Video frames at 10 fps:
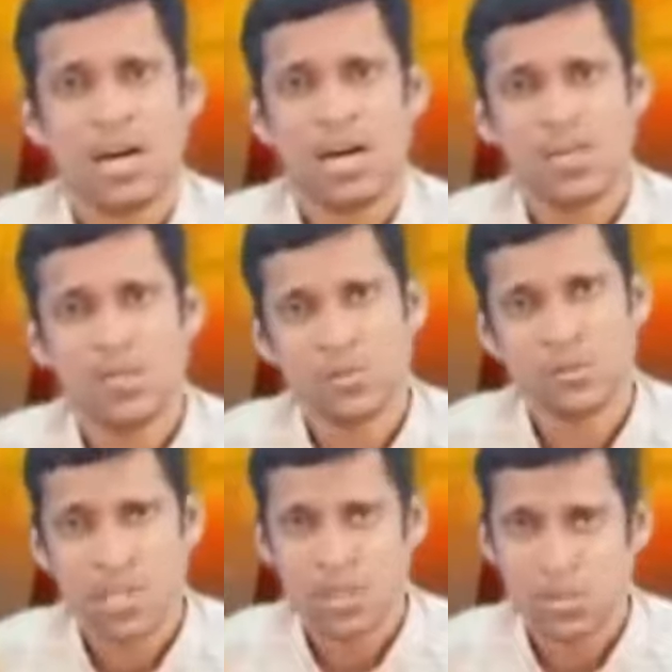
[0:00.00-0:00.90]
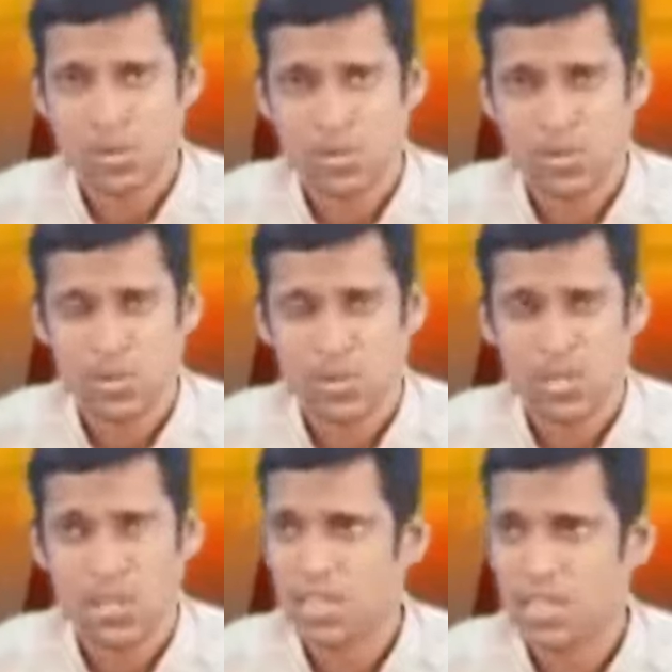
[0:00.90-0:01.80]
ஆல் அவுட் குட் நைட் கொசு கொசுவத்தி
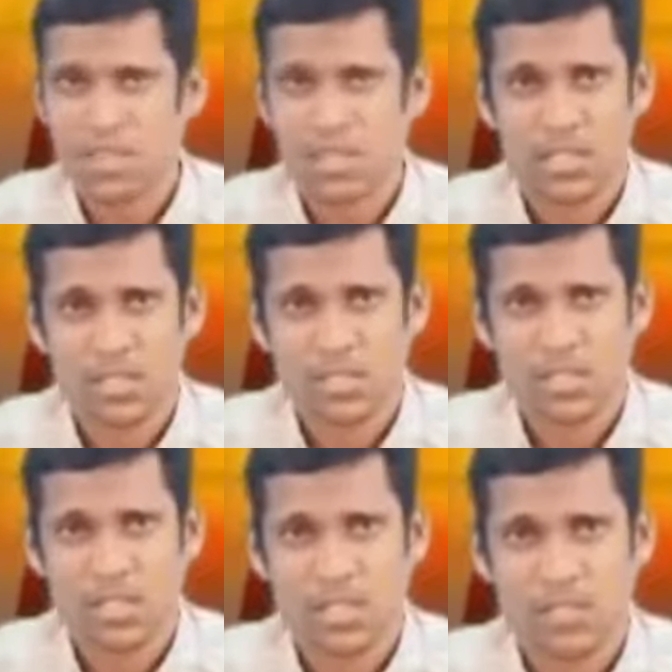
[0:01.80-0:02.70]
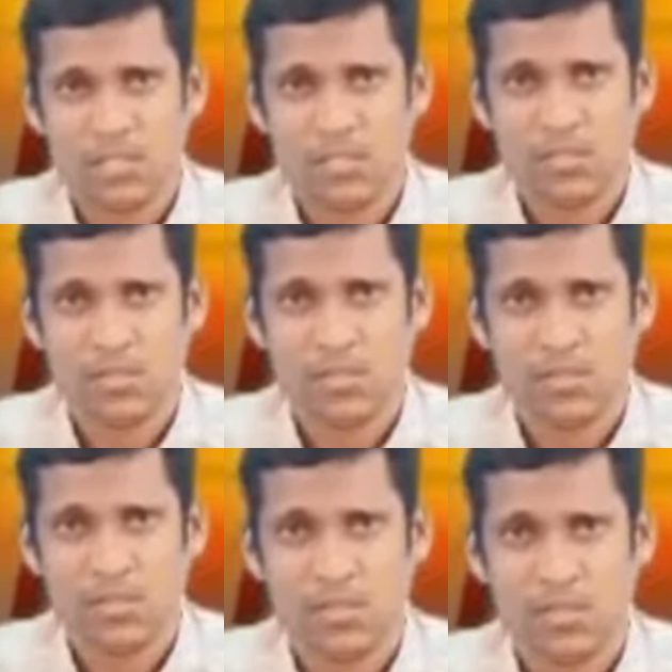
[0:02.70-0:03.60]
போன்ற கொசுக்கு
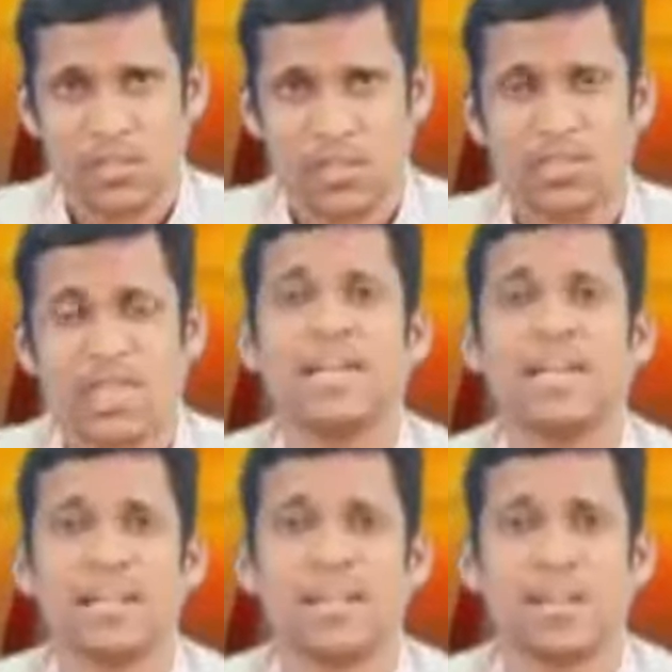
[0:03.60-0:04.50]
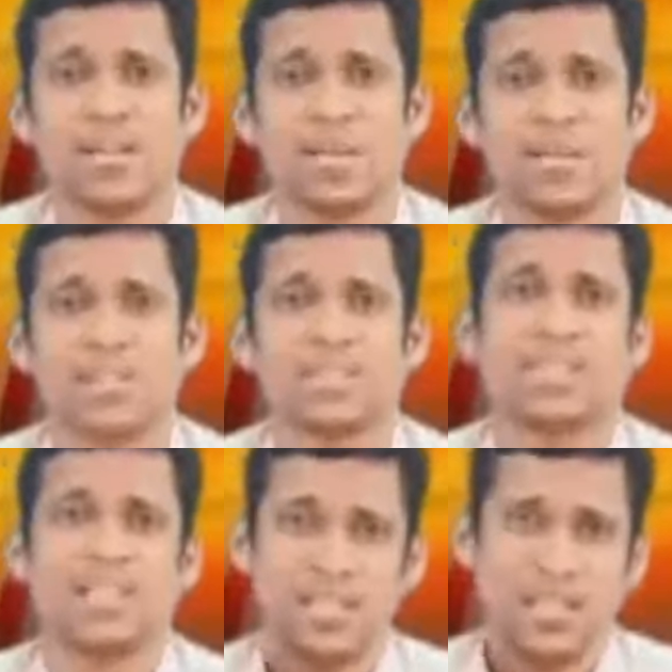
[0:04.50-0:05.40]
சாகடிக்கிறதுக்காக
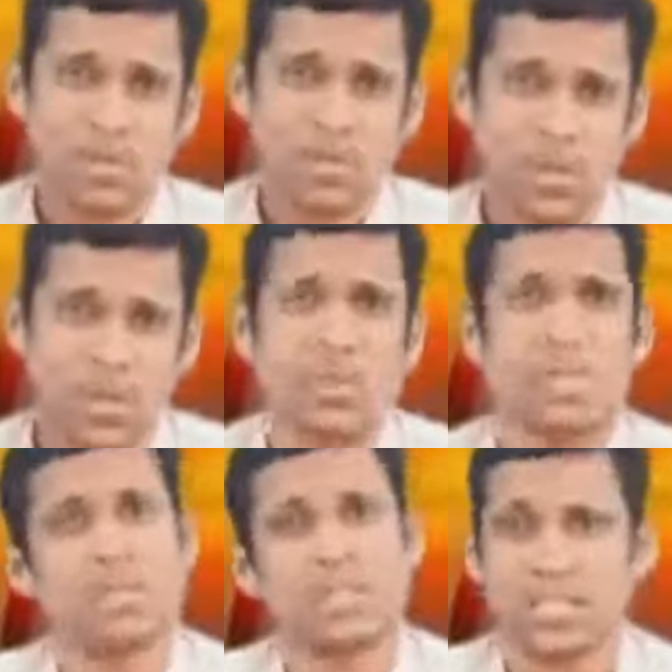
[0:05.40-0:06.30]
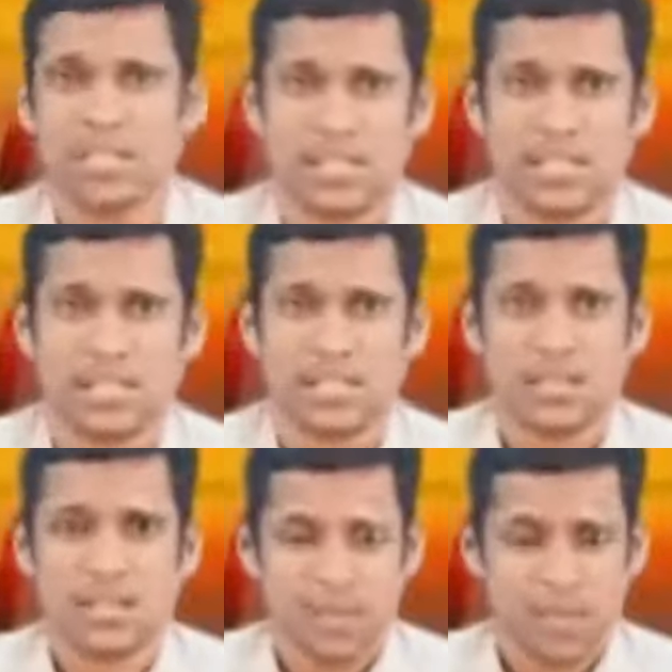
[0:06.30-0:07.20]
பயன்படுத்துகிற எந்த ஒரு பொருளையும் பயன்படுத்தாதீங்க
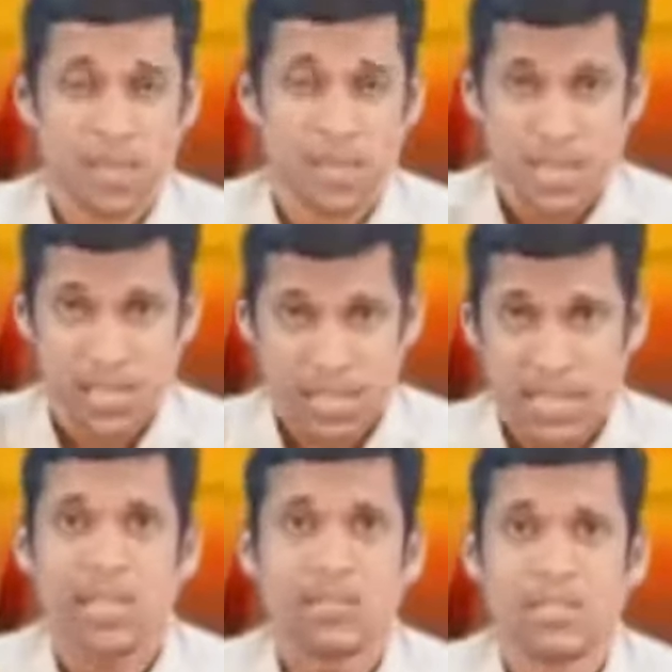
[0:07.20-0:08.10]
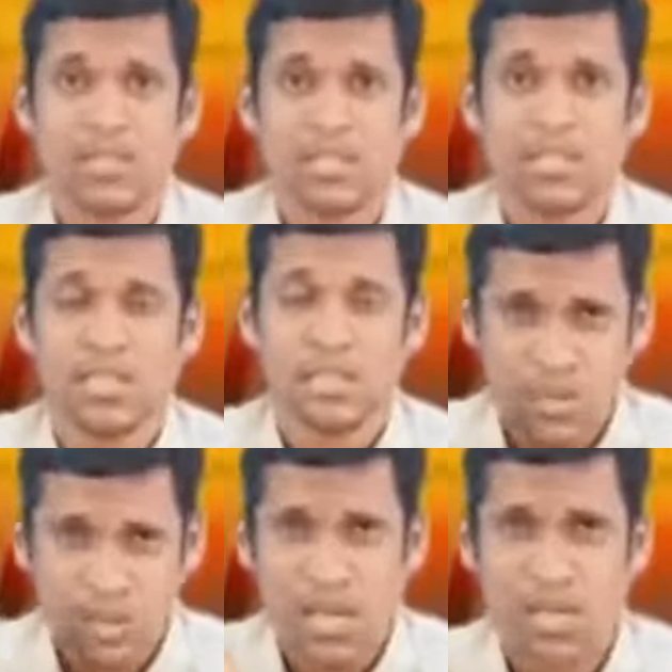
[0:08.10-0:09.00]
ரெண்டாவது
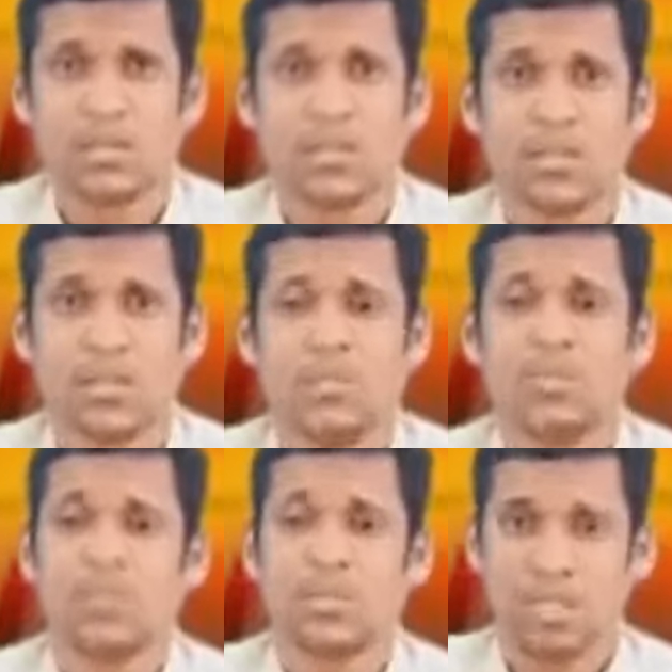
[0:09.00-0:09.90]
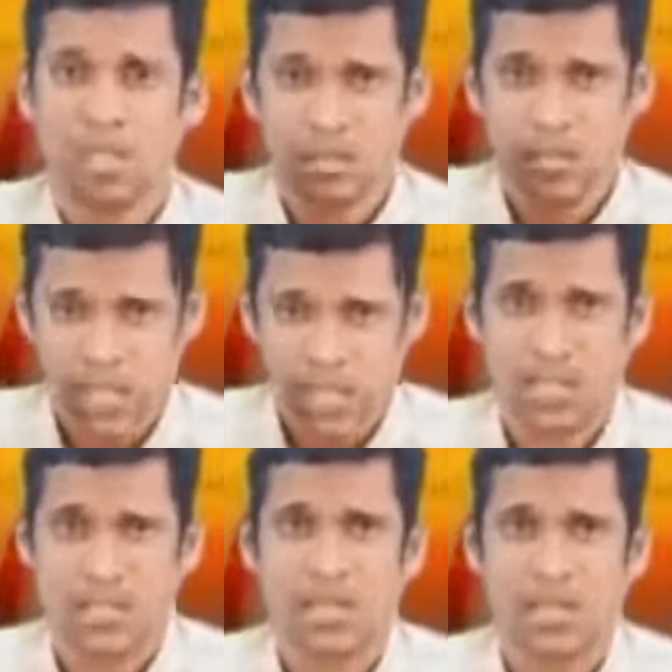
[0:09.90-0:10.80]
இருபத்தி நாலு மணி நேரமும் நாம் இருக்கிற